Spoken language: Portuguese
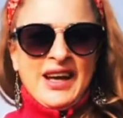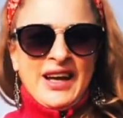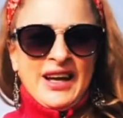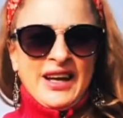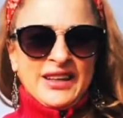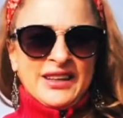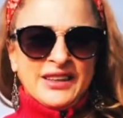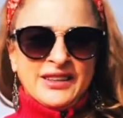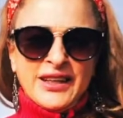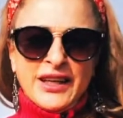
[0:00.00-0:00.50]

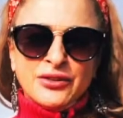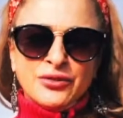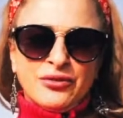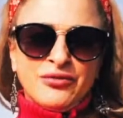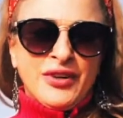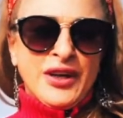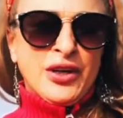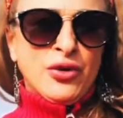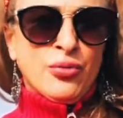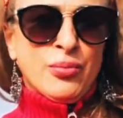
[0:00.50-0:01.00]
Aqui dentro
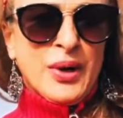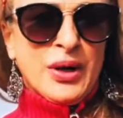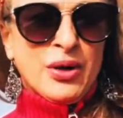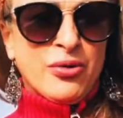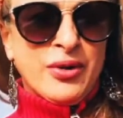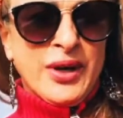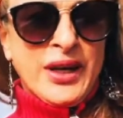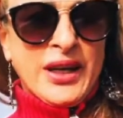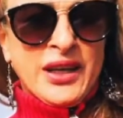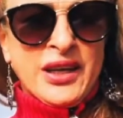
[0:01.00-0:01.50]
vem uma
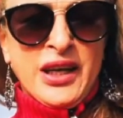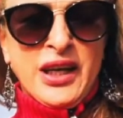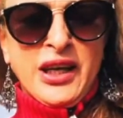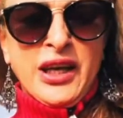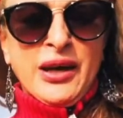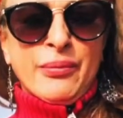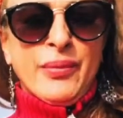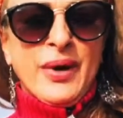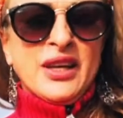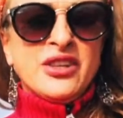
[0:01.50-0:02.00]

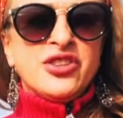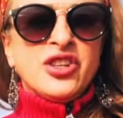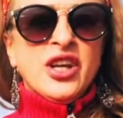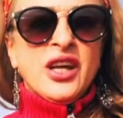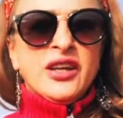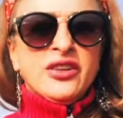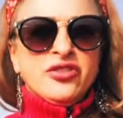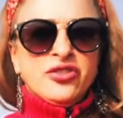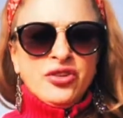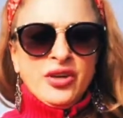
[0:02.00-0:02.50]
cuequinha. Mas,
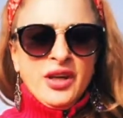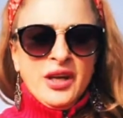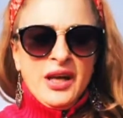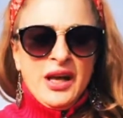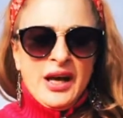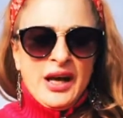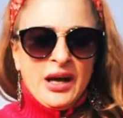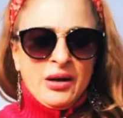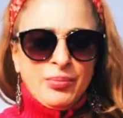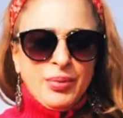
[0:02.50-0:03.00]
gente,
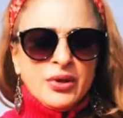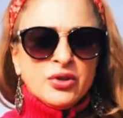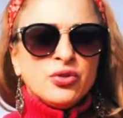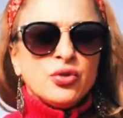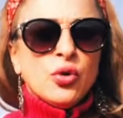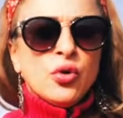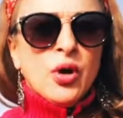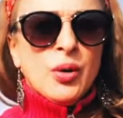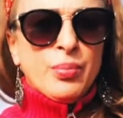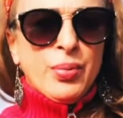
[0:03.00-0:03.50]
a
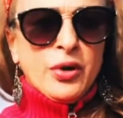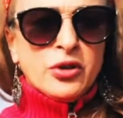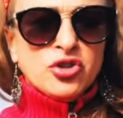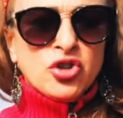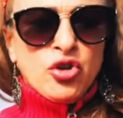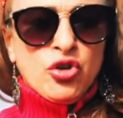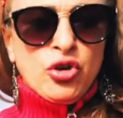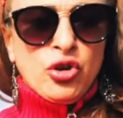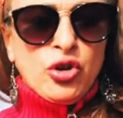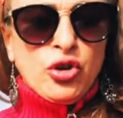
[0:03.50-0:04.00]
pessoa pode
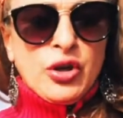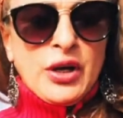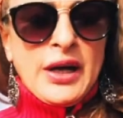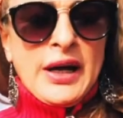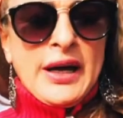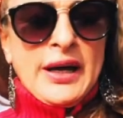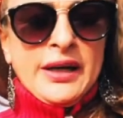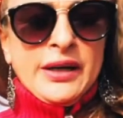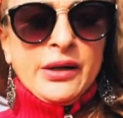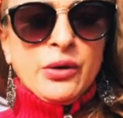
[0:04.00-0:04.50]

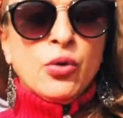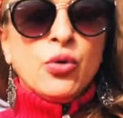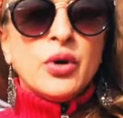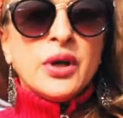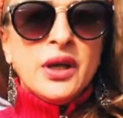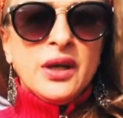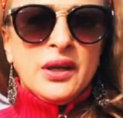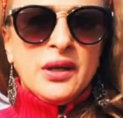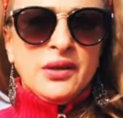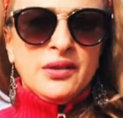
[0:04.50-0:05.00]
colocar o
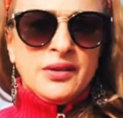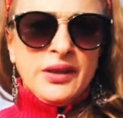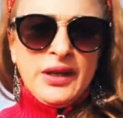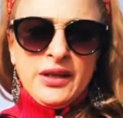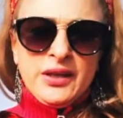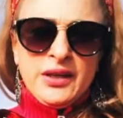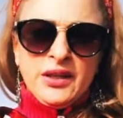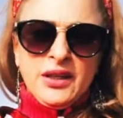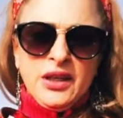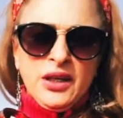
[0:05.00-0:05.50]
que
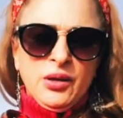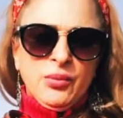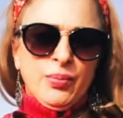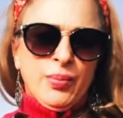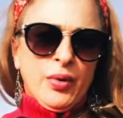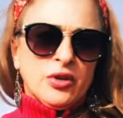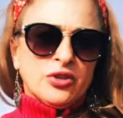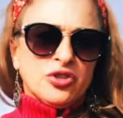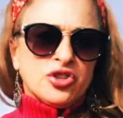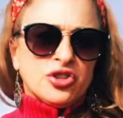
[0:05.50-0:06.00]
quiser aqui.
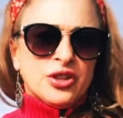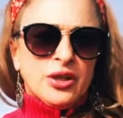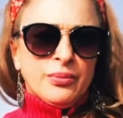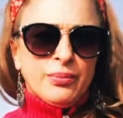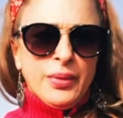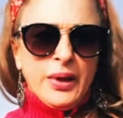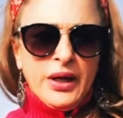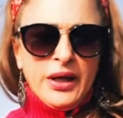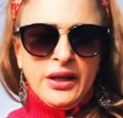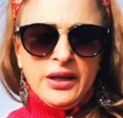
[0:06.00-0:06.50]
Pode
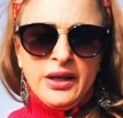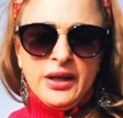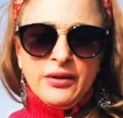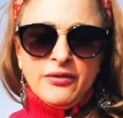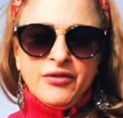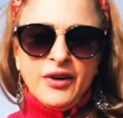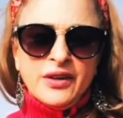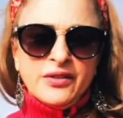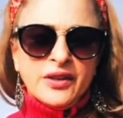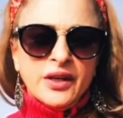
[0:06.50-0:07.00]
também
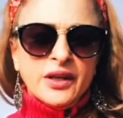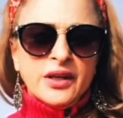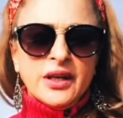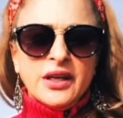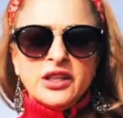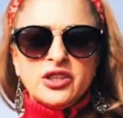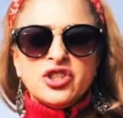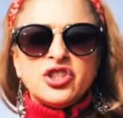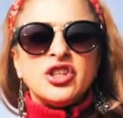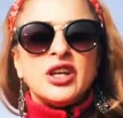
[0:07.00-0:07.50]
fazer
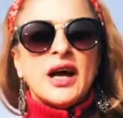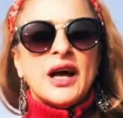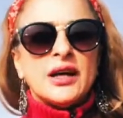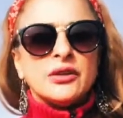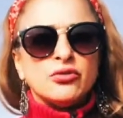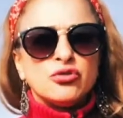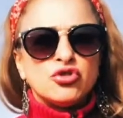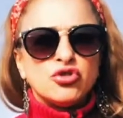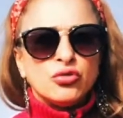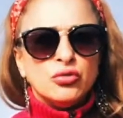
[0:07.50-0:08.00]

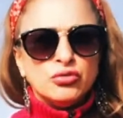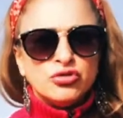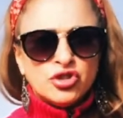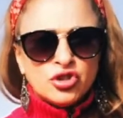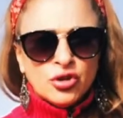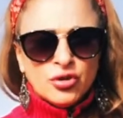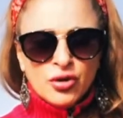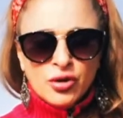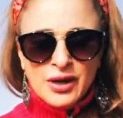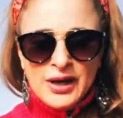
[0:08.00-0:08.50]
recheados com
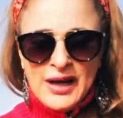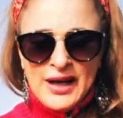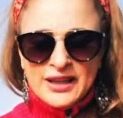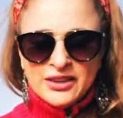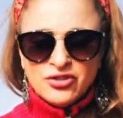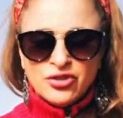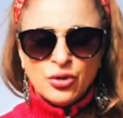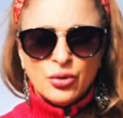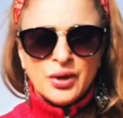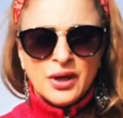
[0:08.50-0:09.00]

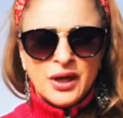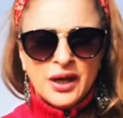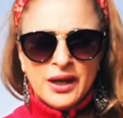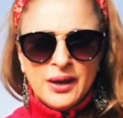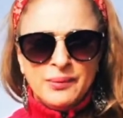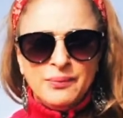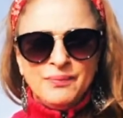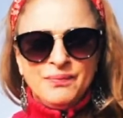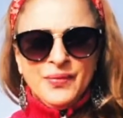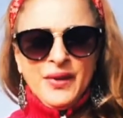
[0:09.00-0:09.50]
chocolate,
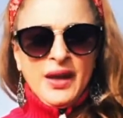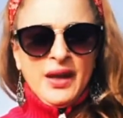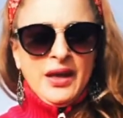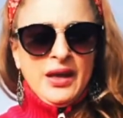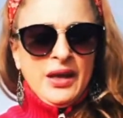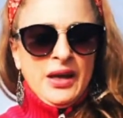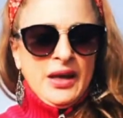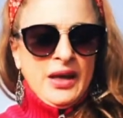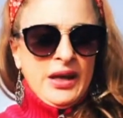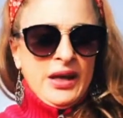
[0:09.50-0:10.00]
ok?
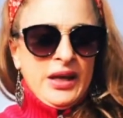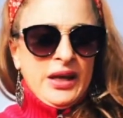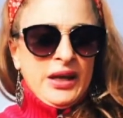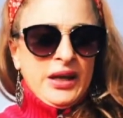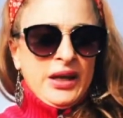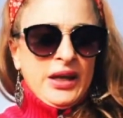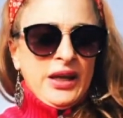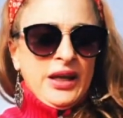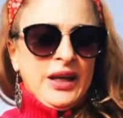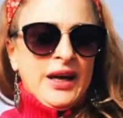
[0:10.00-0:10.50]

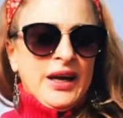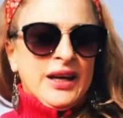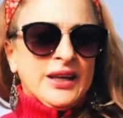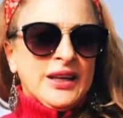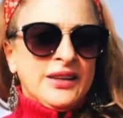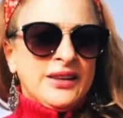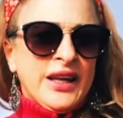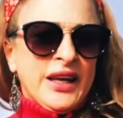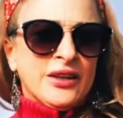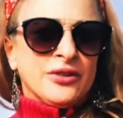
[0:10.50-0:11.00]
E
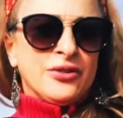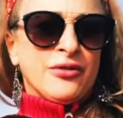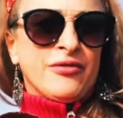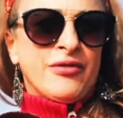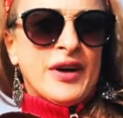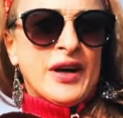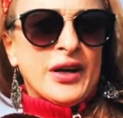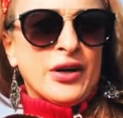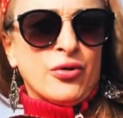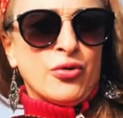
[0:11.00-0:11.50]
aqui dentro
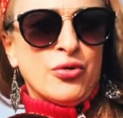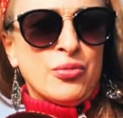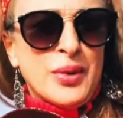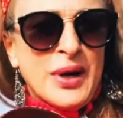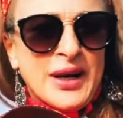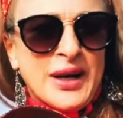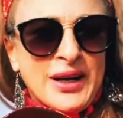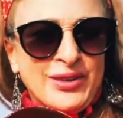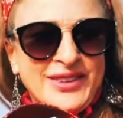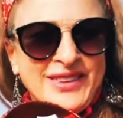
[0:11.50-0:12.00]
vai
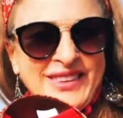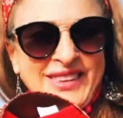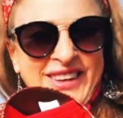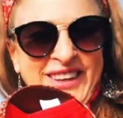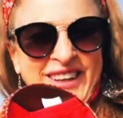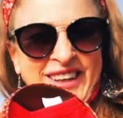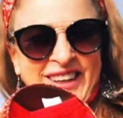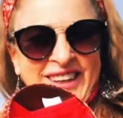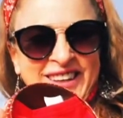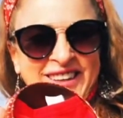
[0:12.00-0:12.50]
uma
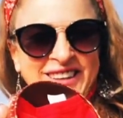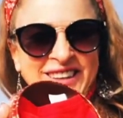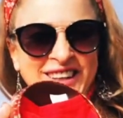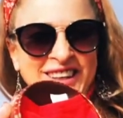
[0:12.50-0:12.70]
calcinha.